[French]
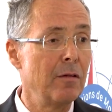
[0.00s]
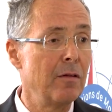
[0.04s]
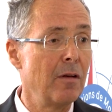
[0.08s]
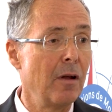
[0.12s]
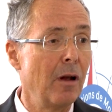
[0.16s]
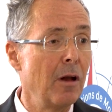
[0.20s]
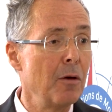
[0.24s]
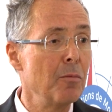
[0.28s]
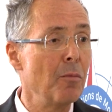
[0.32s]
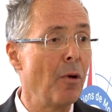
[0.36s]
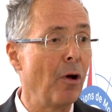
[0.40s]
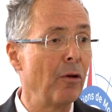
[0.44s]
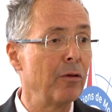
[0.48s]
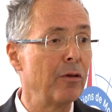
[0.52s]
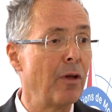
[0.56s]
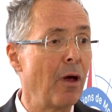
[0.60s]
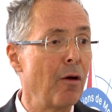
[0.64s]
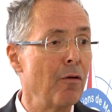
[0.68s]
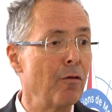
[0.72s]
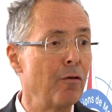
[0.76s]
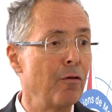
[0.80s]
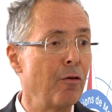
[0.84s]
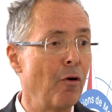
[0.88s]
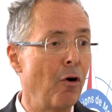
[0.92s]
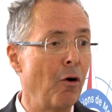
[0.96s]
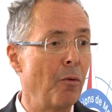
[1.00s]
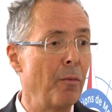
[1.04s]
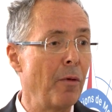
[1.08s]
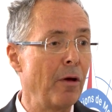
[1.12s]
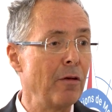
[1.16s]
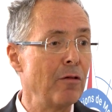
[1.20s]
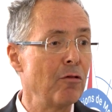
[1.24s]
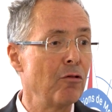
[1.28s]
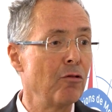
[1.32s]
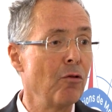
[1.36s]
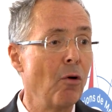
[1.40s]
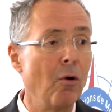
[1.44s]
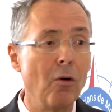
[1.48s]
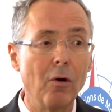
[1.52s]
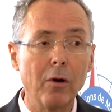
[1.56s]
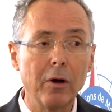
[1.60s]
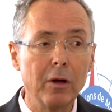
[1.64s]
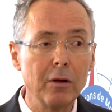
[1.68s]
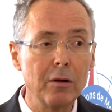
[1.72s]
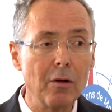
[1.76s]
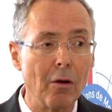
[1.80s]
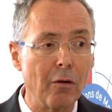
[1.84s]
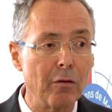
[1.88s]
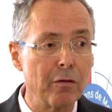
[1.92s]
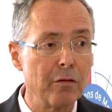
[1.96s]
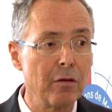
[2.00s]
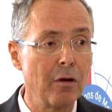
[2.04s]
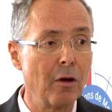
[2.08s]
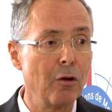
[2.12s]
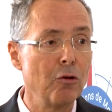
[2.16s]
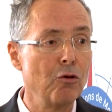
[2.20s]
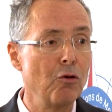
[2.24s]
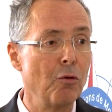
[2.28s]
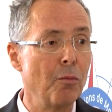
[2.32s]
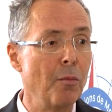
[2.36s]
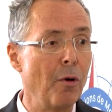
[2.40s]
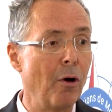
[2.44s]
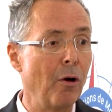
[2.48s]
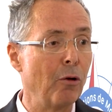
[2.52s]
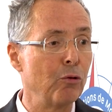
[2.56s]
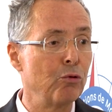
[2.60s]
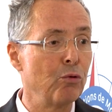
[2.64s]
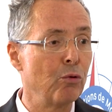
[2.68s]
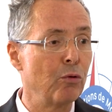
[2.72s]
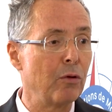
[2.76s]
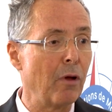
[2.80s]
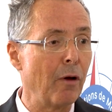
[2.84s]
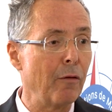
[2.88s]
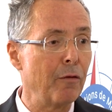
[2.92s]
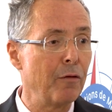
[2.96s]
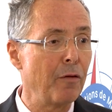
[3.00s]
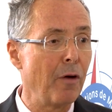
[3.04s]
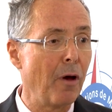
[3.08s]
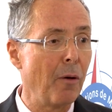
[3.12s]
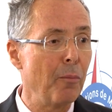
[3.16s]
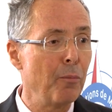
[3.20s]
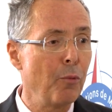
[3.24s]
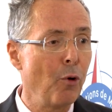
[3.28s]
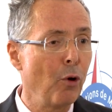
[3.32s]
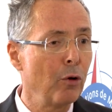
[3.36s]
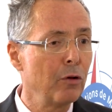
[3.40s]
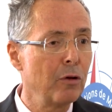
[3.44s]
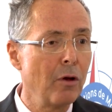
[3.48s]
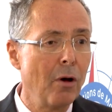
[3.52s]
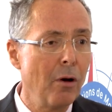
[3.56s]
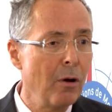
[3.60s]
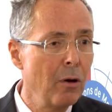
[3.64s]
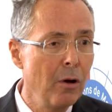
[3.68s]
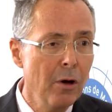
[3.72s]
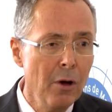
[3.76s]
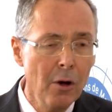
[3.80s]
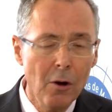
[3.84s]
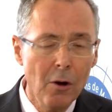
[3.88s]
éléments d'information et d'enseignement tout à fait importants.